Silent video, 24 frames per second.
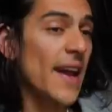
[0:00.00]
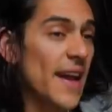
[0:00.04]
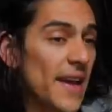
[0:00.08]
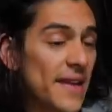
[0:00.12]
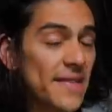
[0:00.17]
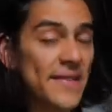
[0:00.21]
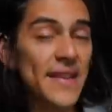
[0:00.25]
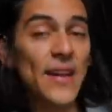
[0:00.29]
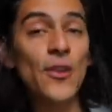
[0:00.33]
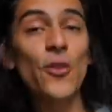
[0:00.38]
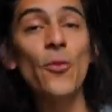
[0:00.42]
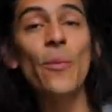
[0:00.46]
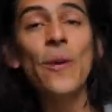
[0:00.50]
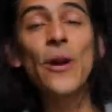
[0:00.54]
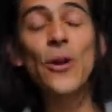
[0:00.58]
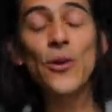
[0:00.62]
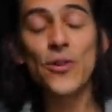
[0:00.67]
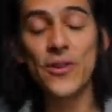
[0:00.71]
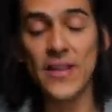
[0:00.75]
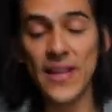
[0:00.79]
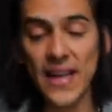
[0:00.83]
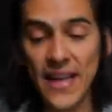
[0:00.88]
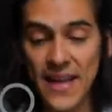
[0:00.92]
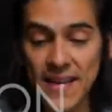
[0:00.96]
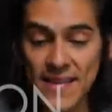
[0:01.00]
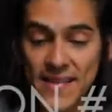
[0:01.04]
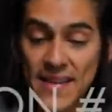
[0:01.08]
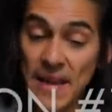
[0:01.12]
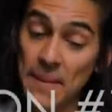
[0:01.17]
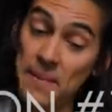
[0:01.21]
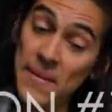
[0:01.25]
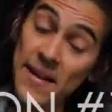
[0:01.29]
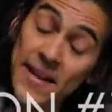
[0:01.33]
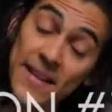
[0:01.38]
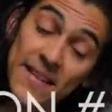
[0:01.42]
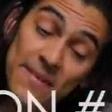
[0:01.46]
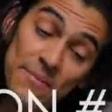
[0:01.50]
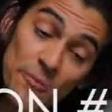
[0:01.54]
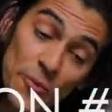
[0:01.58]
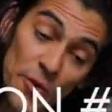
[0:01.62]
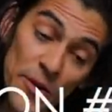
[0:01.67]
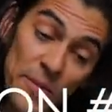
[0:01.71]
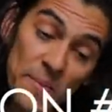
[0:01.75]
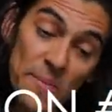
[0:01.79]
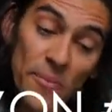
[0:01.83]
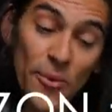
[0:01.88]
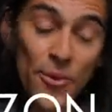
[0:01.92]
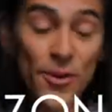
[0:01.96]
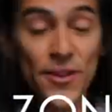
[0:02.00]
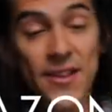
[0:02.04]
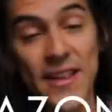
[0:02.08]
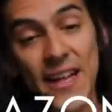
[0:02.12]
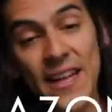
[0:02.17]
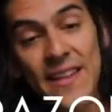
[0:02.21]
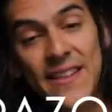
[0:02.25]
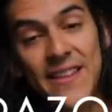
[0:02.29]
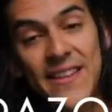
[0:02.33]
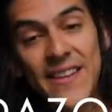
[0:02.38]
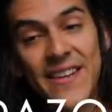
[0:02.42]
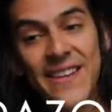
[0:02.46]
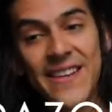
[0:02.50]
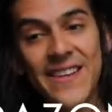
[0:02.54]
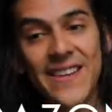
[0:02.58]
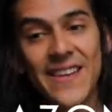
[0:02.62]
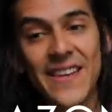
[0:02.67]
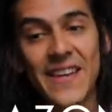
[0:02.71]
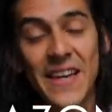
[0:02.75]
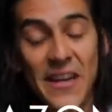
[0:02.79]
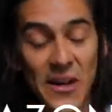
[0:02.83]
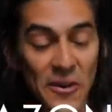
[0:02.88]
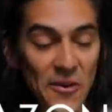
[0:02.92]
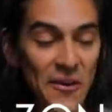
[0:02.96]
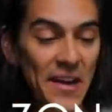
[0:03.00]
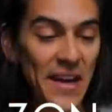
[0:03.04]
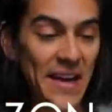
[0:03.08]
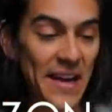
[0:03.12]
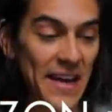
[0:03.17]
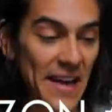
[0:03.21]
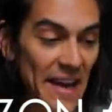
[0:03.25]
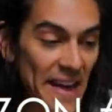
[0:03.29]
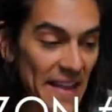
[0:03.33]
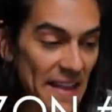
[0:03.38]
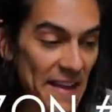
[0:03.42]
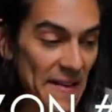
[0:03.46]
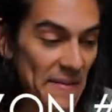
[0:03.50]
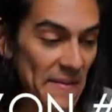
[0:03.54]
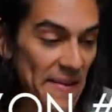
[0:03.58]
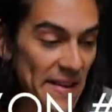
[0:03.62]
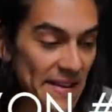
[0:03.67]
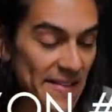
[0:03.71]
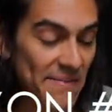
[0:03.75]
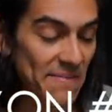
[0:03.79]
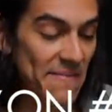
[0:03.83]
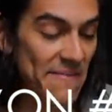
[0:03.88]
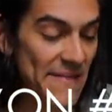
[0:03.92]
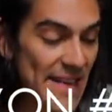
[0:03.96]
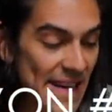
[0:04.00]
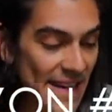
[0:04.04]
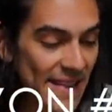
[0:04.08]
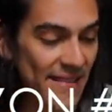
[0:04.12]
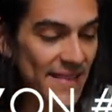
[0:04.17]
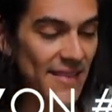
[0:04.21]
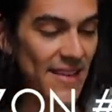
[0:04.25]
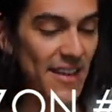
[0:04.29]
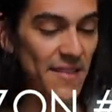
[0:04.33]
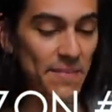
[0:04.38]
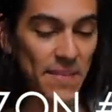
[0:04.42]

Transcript: Este número 3 también es muy importante y creo que cada vez más,